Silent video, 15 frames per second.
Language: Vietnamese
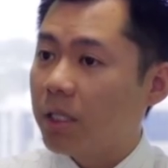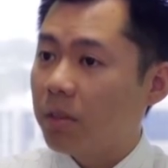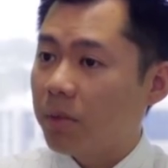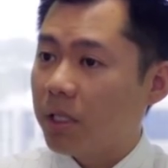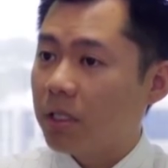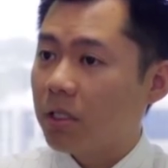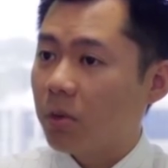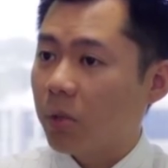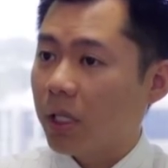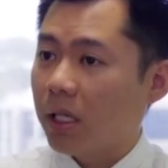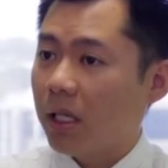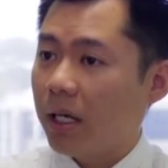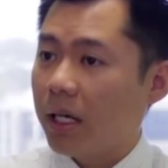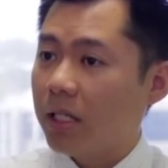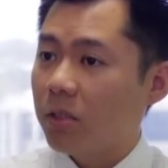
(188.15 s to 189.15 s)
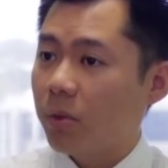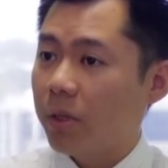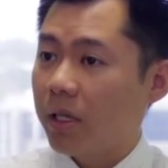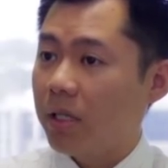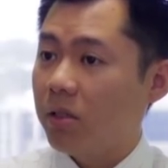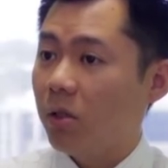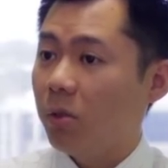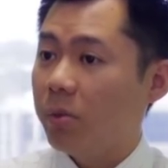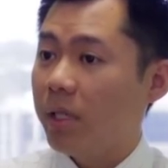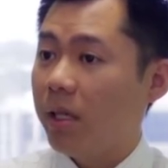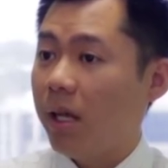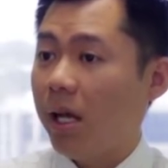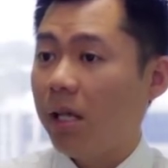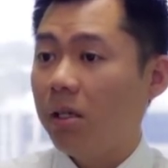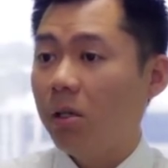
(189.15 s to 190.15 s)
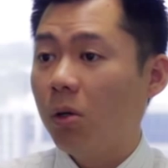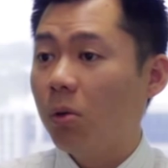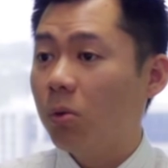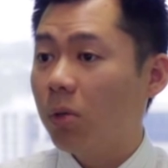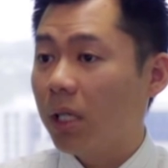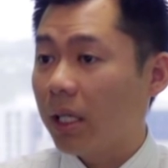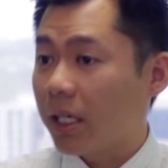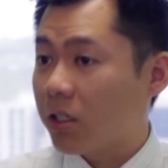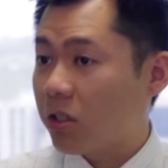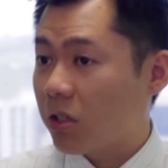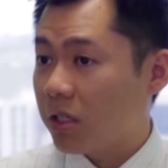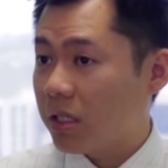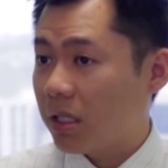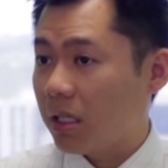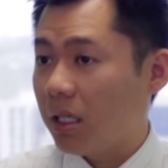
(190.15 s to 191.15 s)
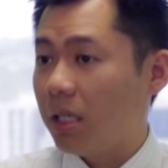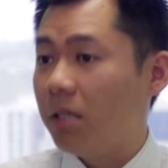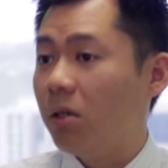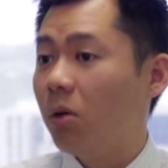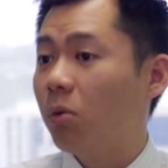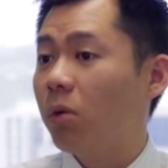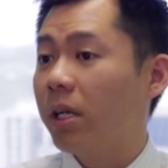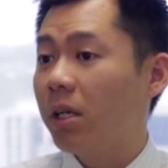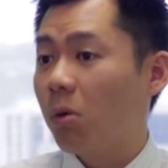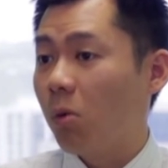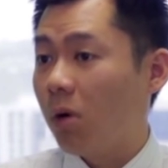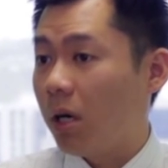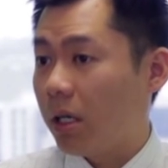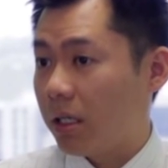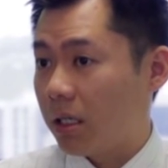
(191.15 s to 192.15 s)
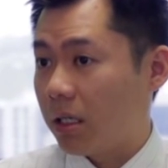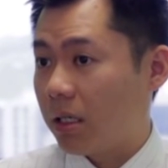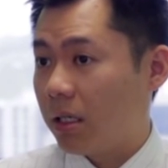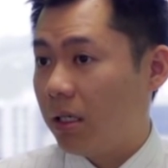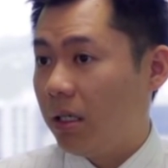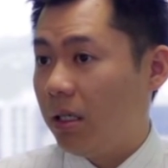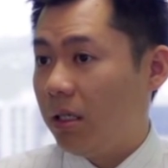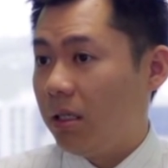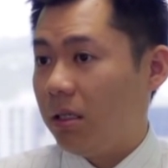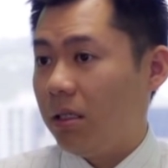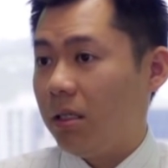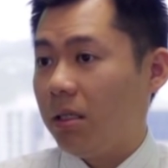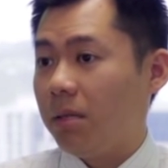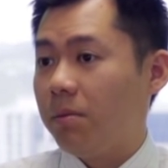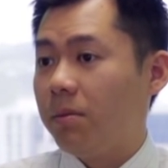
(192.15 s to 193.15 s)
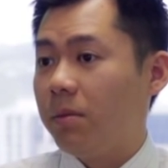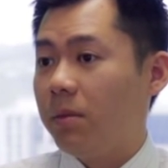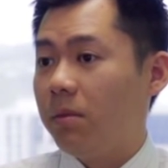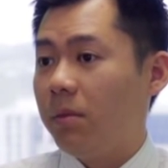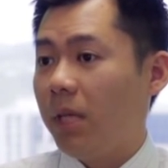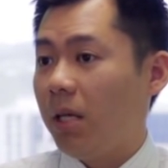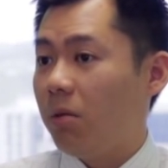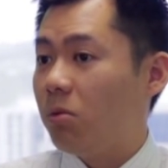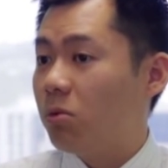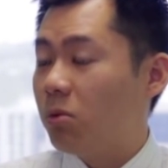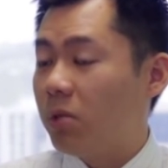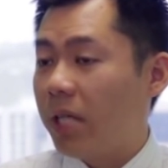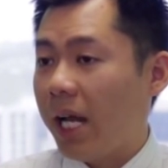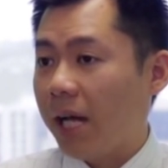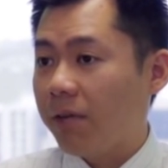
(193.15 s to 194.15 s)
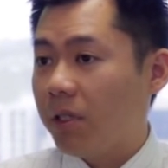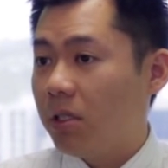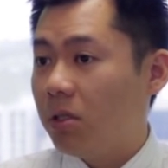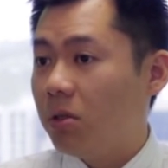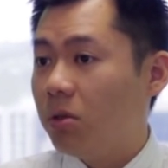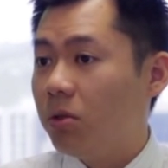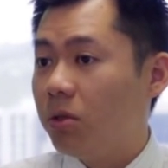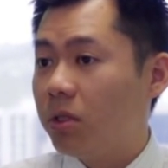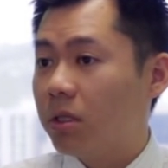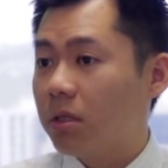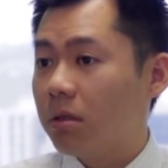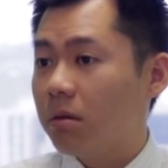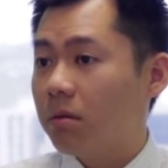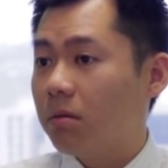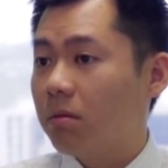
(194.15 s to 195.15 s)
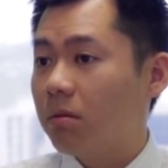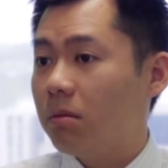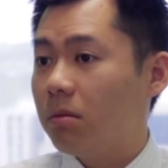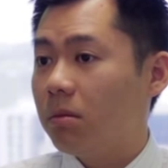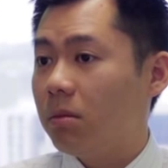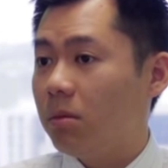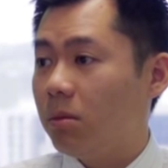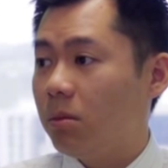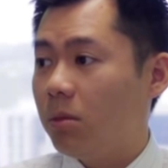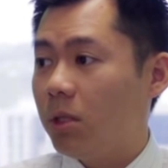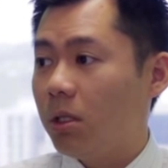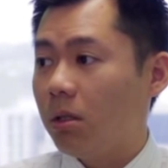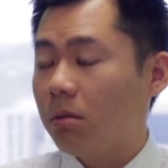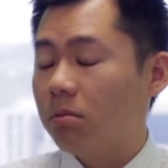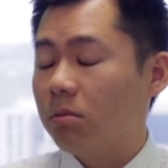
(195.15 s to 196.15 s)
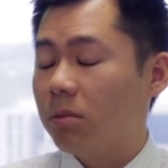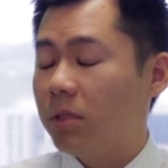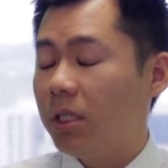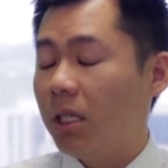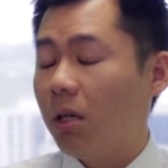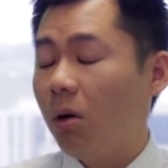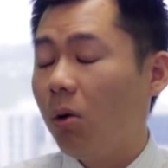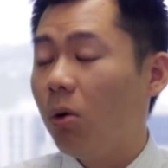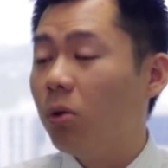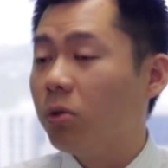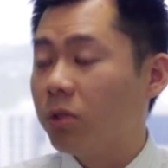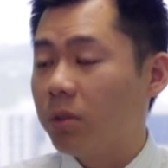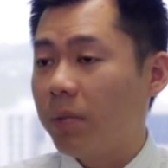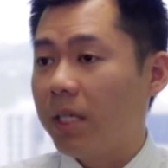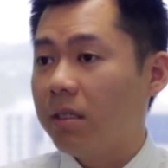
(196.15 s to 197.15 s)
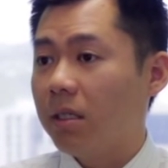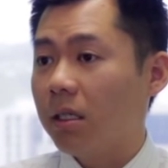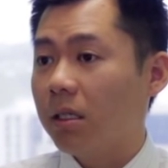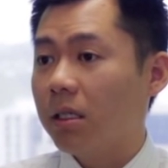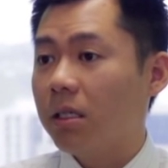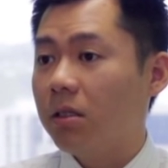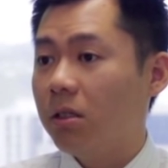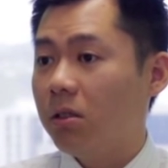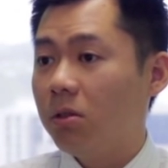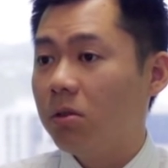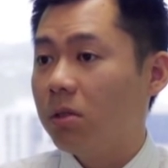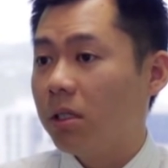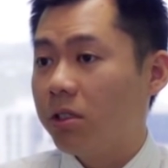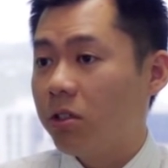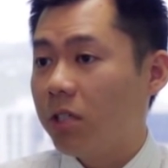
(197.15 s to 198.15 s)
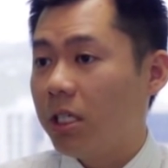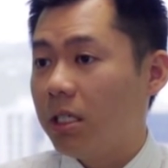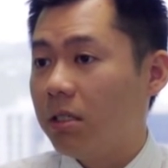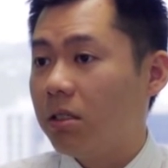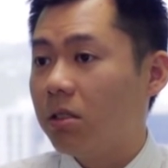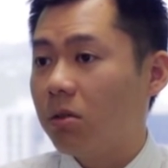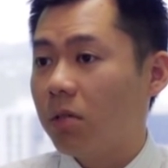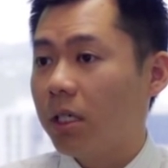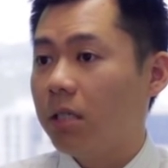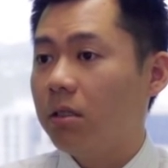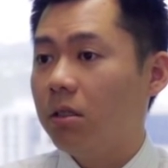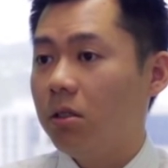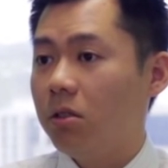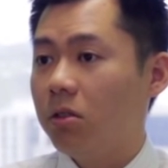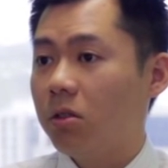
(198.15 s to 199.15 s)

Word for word: Tôi đã từng có vài khách hàng kể với tôi là họ không có điện và nước để sử dụng. Họ phải đào hố để làm nhà vệ sinh. Nhiều trường hợp như thế rất mất vệ sinh và họ phải sống chung với chuột và rán.